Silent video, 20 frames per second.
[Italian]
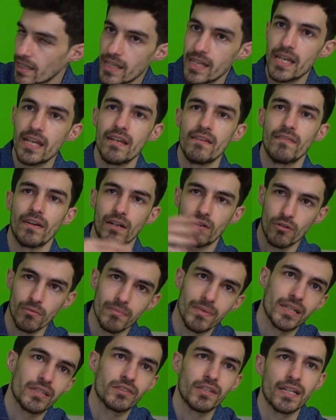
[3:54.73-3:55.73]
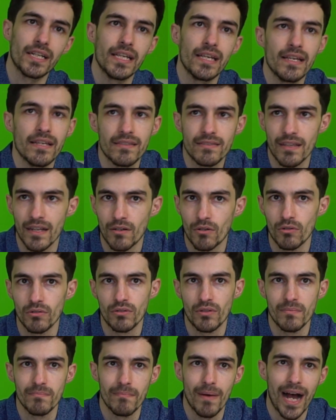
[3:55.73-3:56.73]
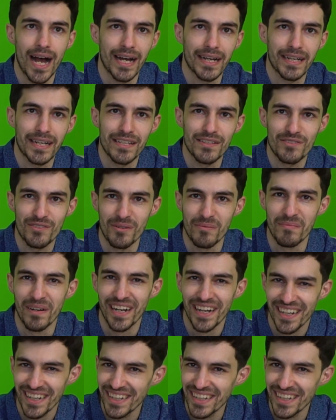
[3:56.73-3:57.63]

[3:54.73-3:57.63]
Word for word: IVA, il commercialista, il conto in banca, insomma,